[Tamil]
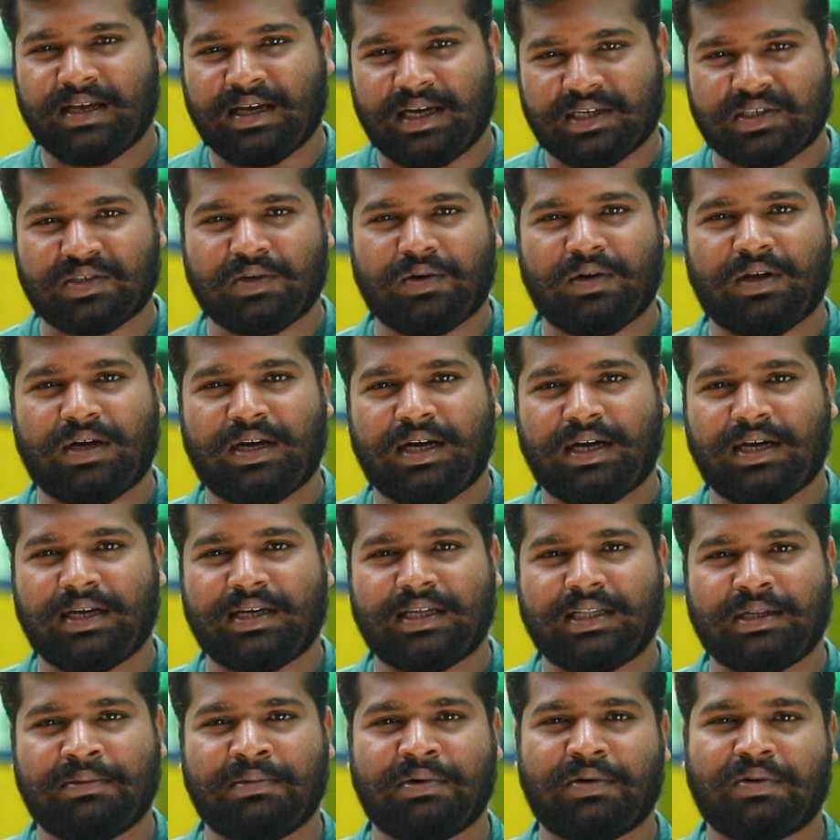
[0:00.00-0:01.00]
அசோலா
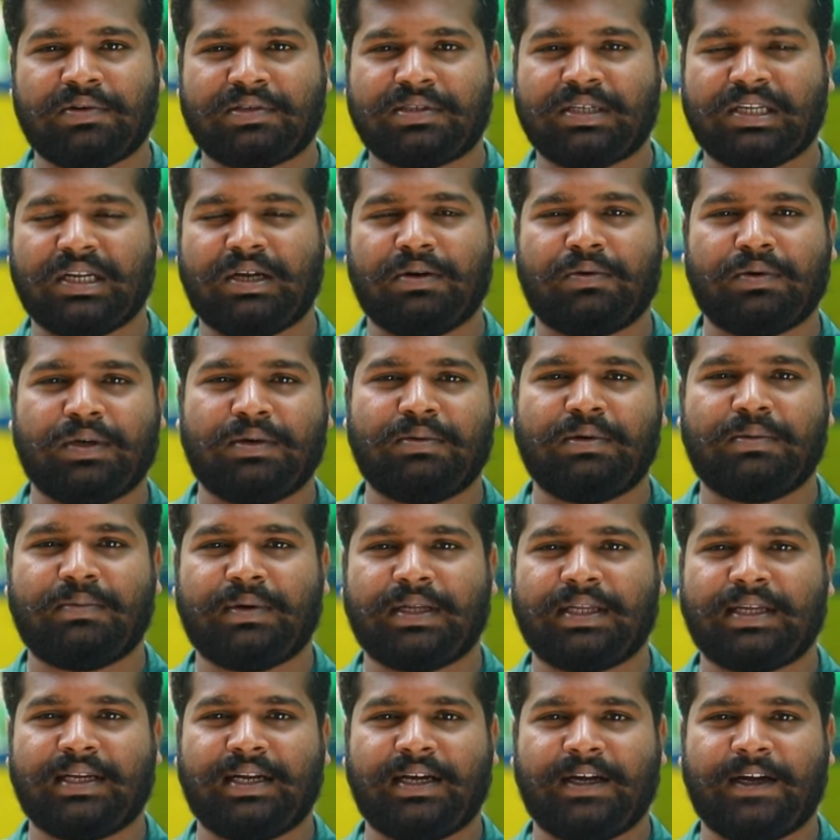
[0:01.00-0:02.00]
இந்த மாதிரி ஒரு சிலலாம் கொடுக்கும்போது
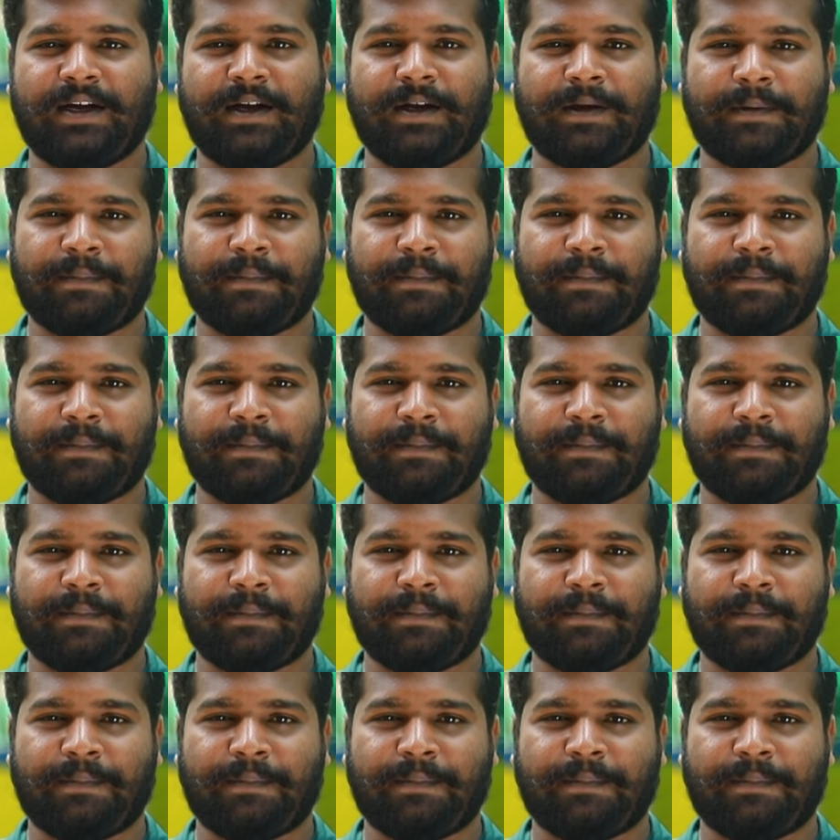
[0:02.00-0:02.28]
பார்த்தீங்கன்னா